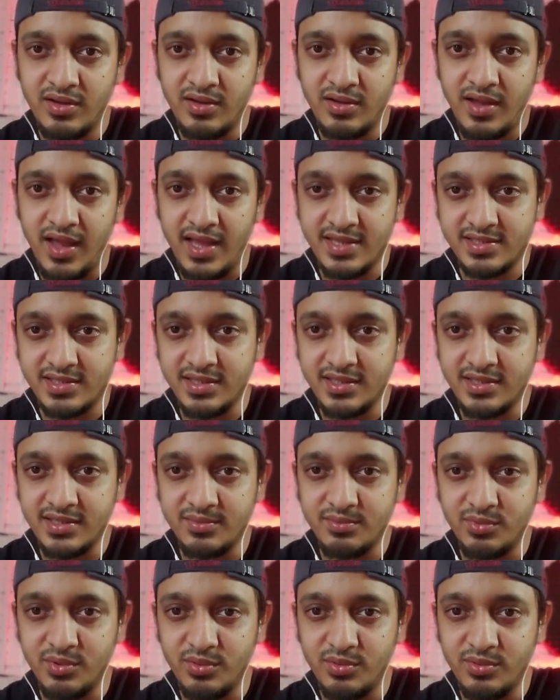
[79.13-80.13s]
অ্যাসেট
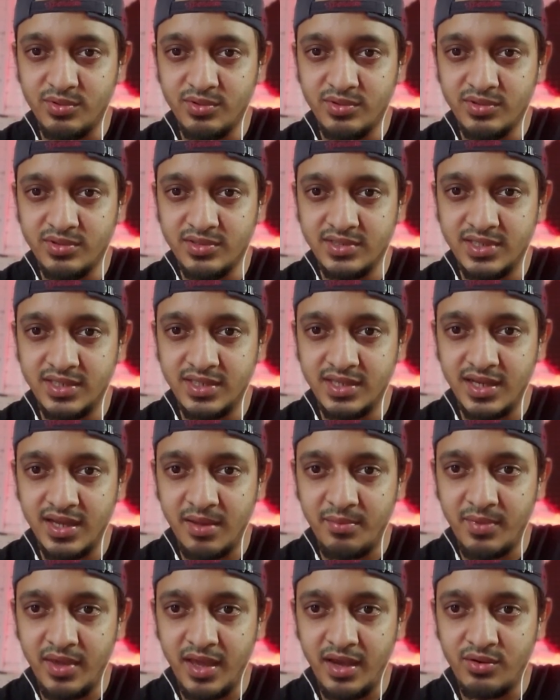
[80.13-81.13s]
বলবো যেটা
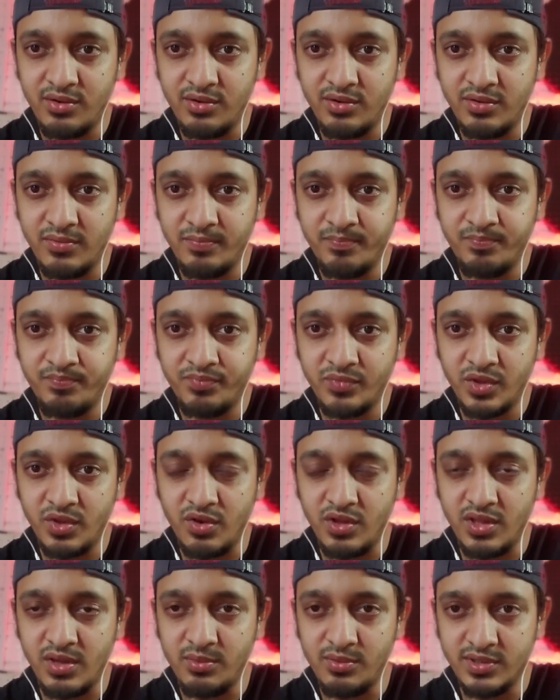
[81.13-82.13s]
আমি এখন
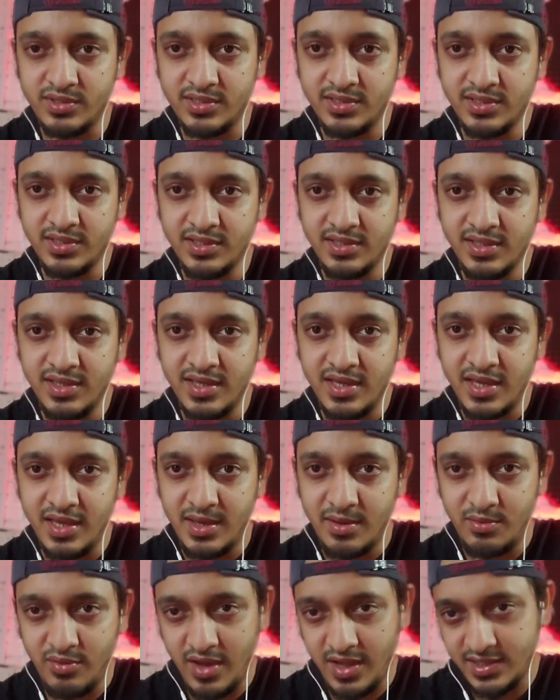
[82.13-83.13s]
কথা বলছি
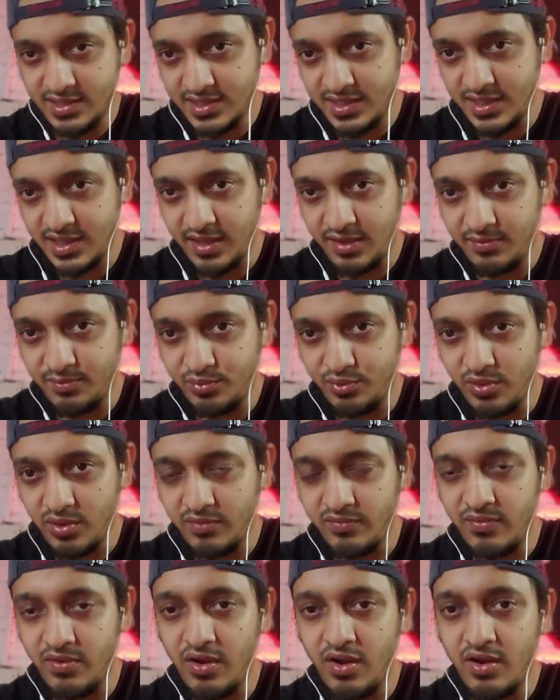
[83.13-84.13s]
এবং আজকের এই পুরো
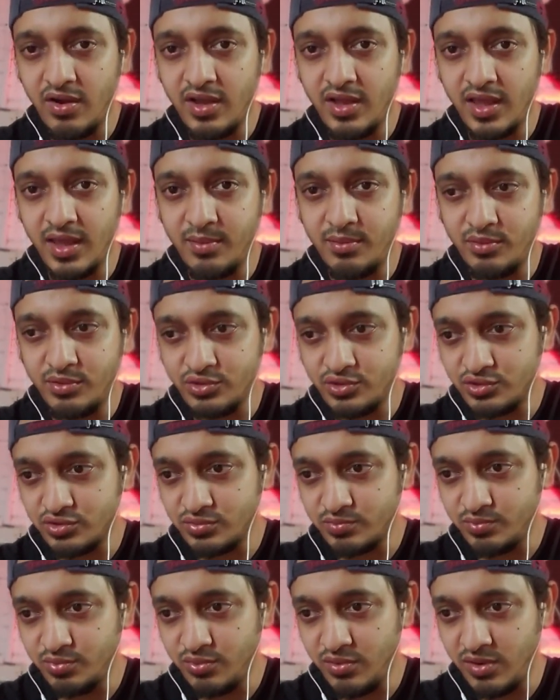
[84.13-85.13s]
ভ্লগ এবং
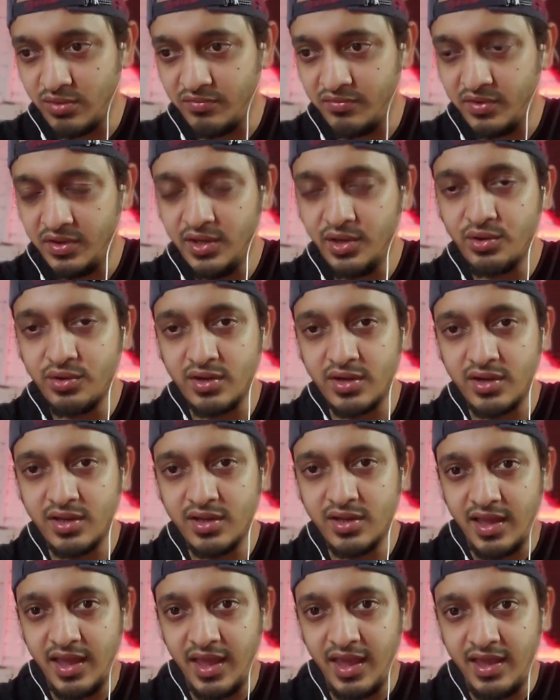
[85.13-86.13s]
পুরো ভিডিওটা
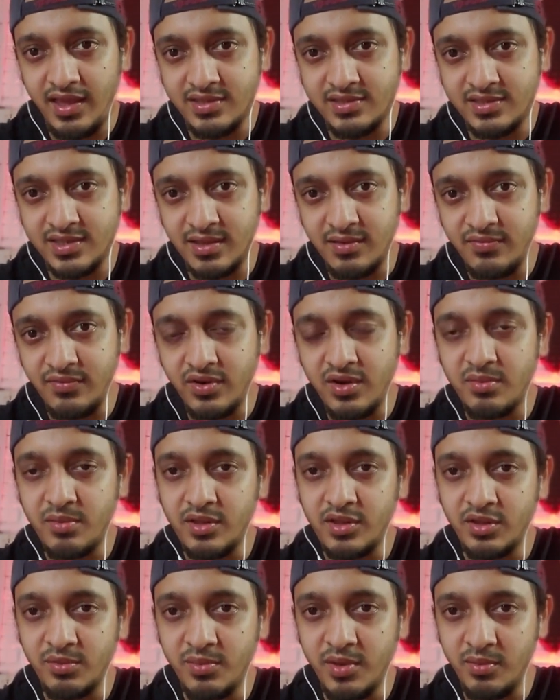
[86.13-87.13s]
এই সেলফোনের
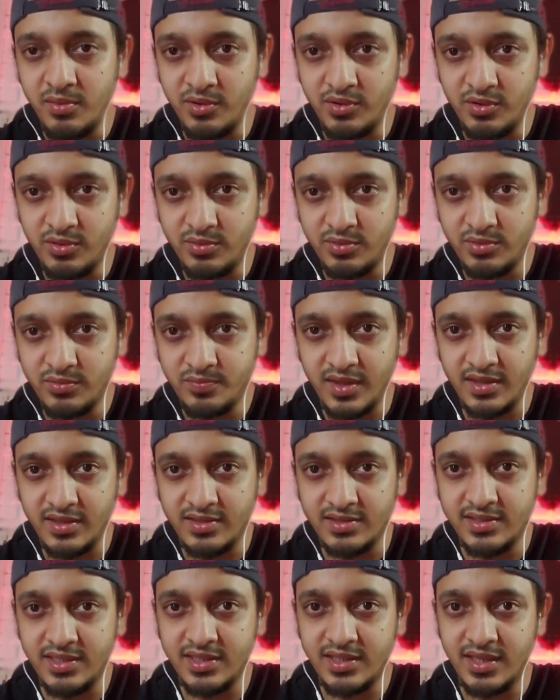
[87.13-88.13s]
মাধ্যমেই আমি করব
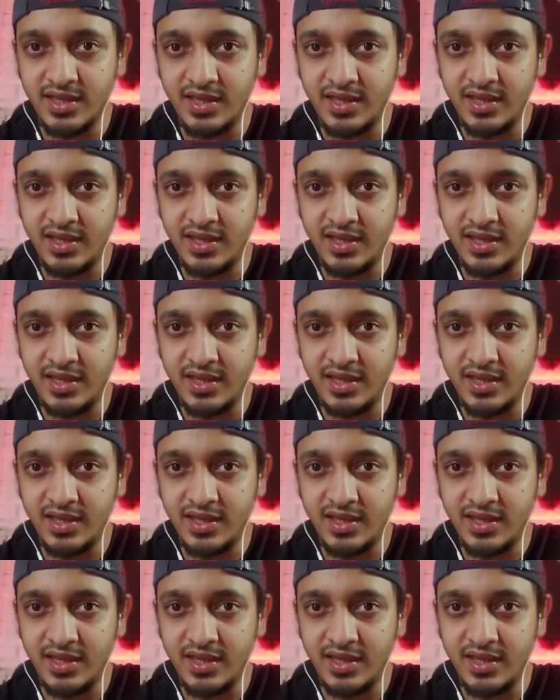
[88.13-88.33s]
যাতে